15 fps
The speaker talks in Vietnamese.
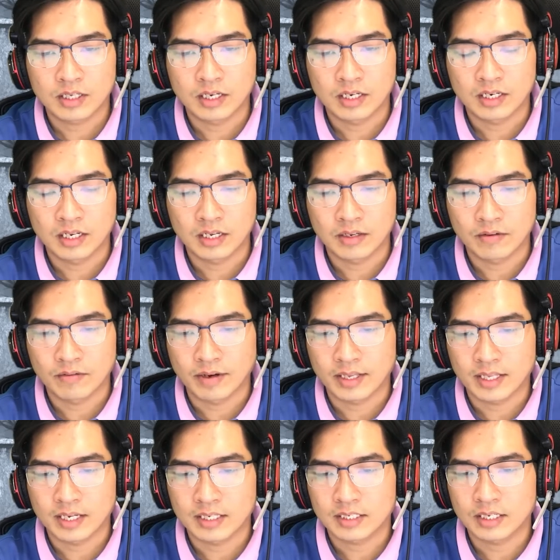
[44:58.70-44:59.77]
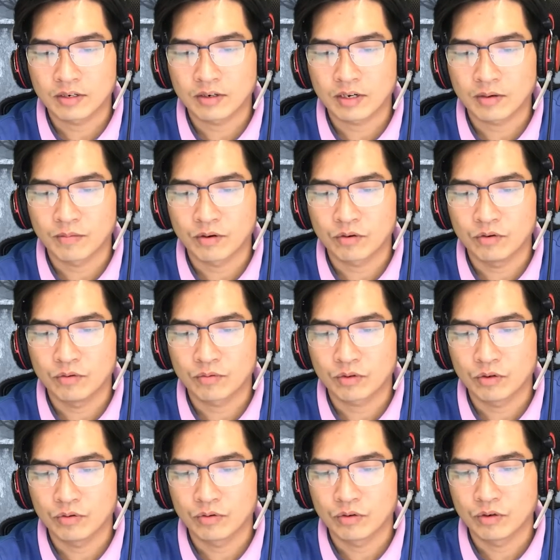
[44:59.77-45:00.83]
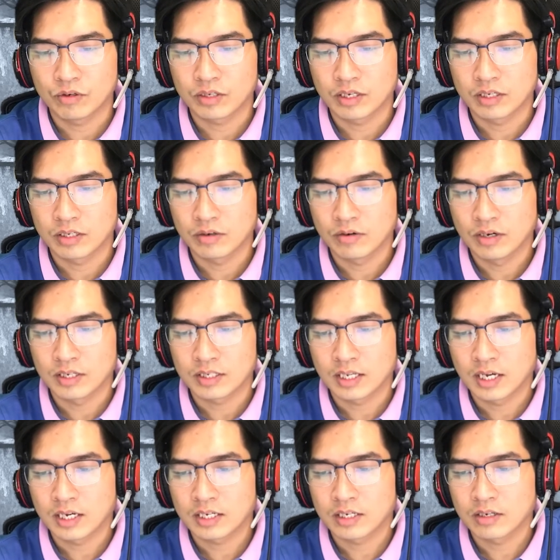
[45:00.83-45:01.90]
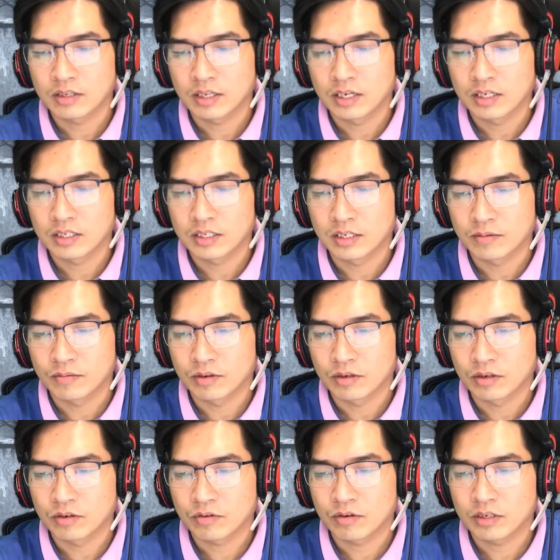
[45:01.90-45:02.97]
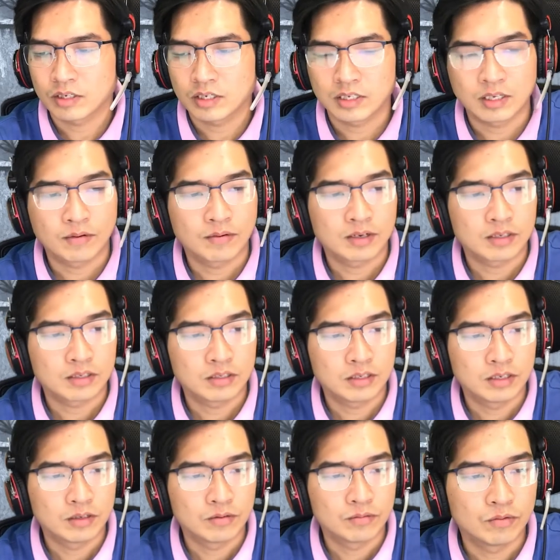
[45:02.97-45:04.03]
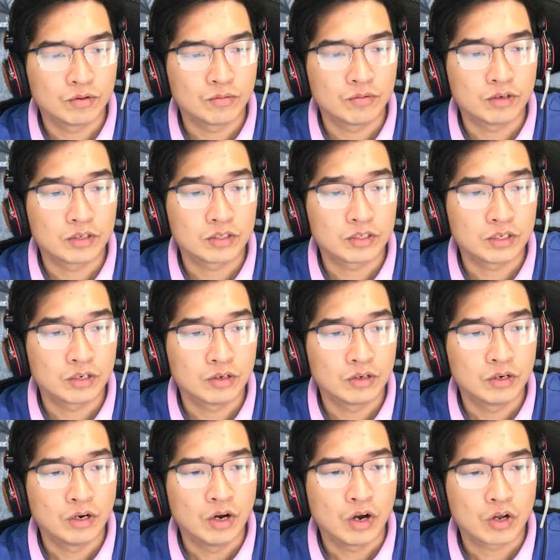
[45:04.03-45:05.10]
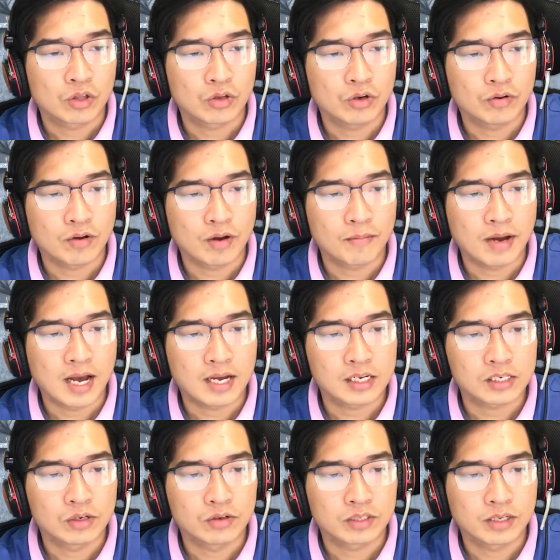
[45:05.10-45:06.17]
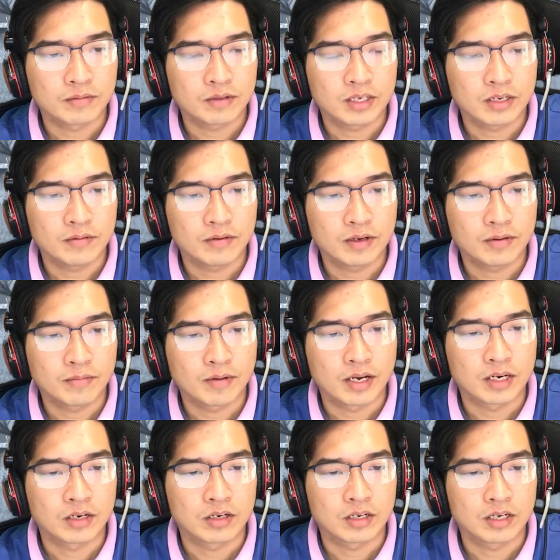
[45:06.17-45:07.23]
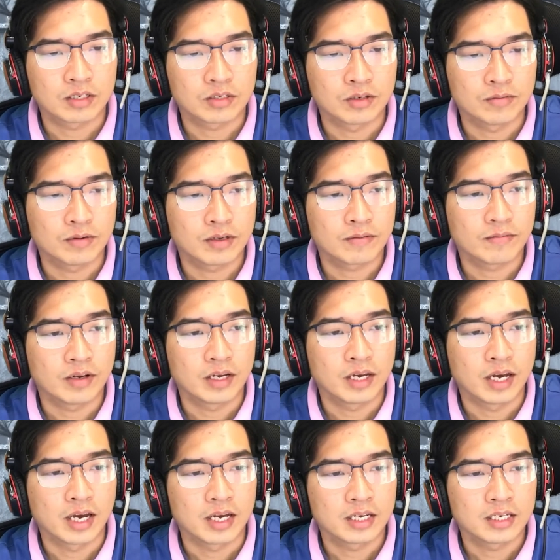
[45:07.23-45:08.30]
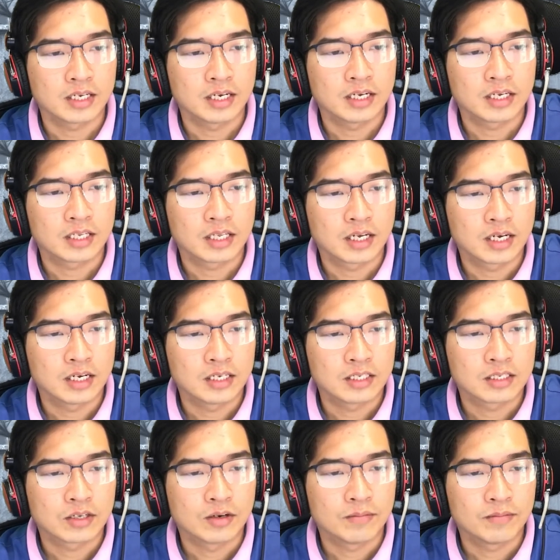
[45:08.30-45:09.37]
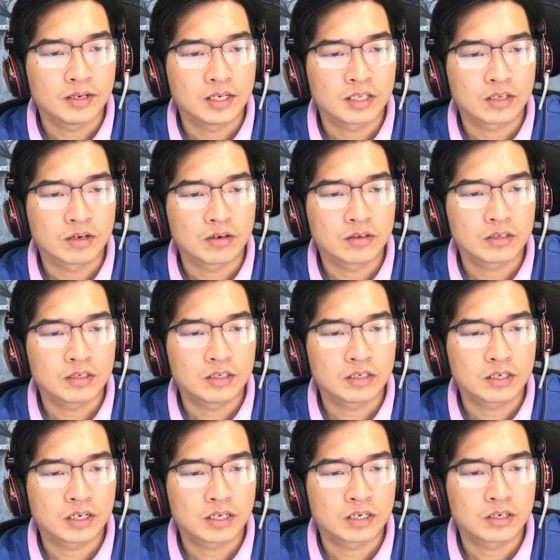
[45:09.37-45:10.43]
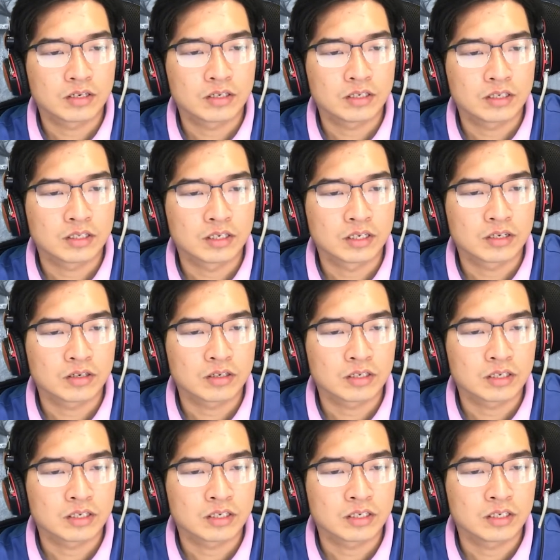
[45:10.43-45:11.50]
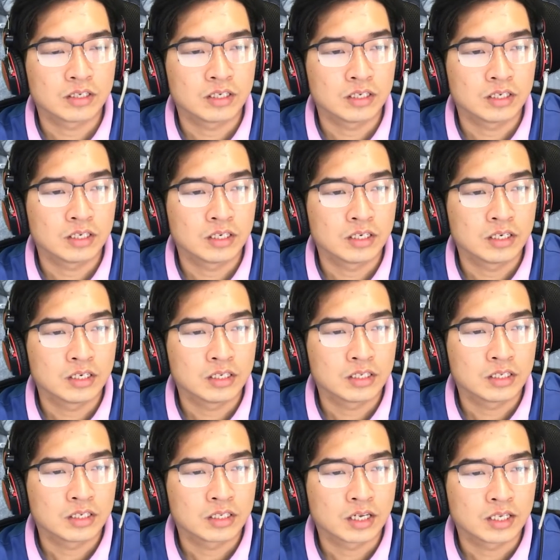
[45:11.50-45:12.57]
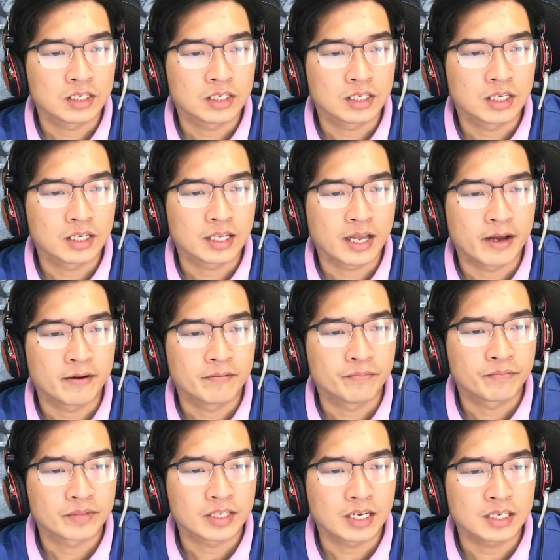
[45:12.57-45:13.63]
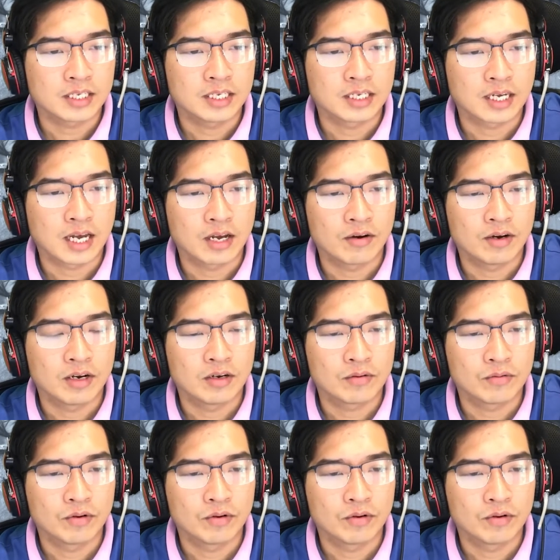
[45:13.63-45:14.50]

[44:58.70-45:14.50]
bởi đối với họ đó là những cái chết lạ thường, rùng rợn hơn nữa, nhưng lại tình trạng thi thể giống hệt nhau. Dù chẳng ai nói toẹt ra nhưng người ta cũng sợ, không có người nào dám đến gần cái áo quan, quan cái xác cứng đờ của ông Hảo Phú.